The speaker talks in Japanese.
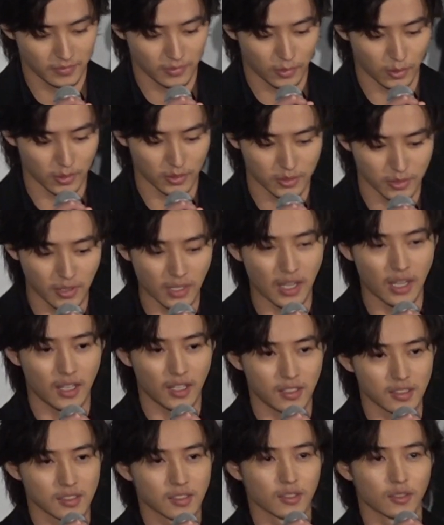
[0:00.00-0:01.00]
う僕
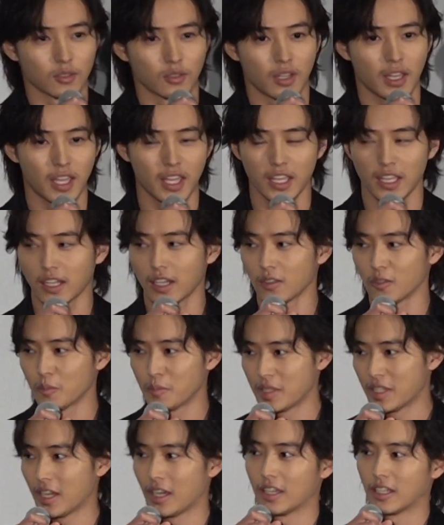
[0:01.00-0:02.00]
はその映画の
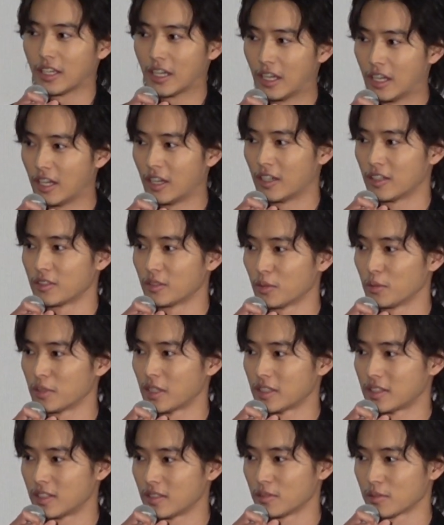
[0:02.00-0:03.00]
未来がどう
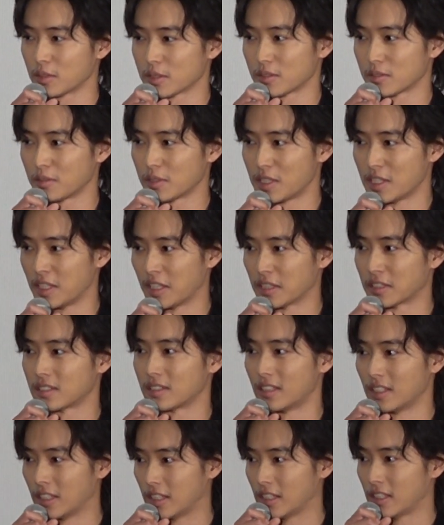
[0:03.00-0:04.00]
なってるのかすごい気になっ
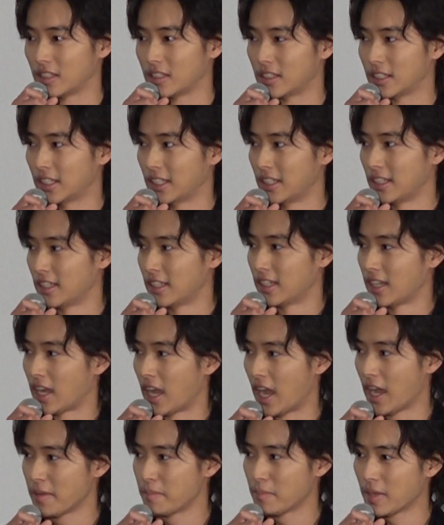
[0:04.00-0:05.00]
てて
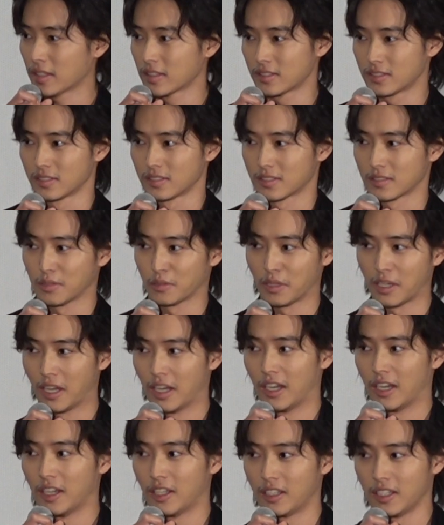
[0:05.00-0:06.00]
iMAX と
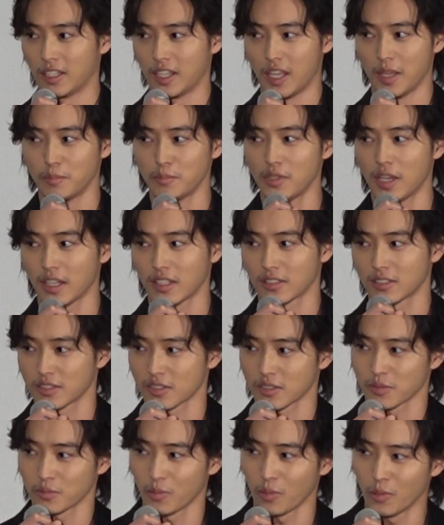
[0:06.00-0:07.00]
か
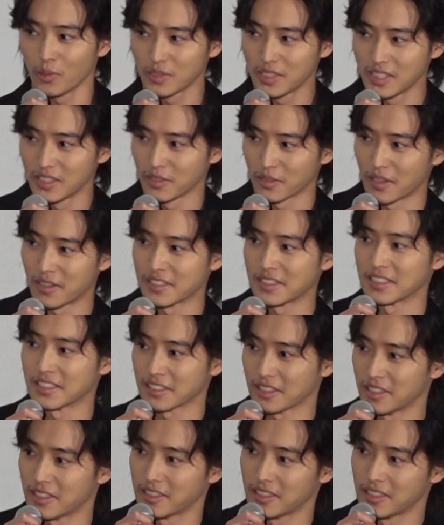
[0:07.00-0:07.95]
MX4D とかあるじゃないですか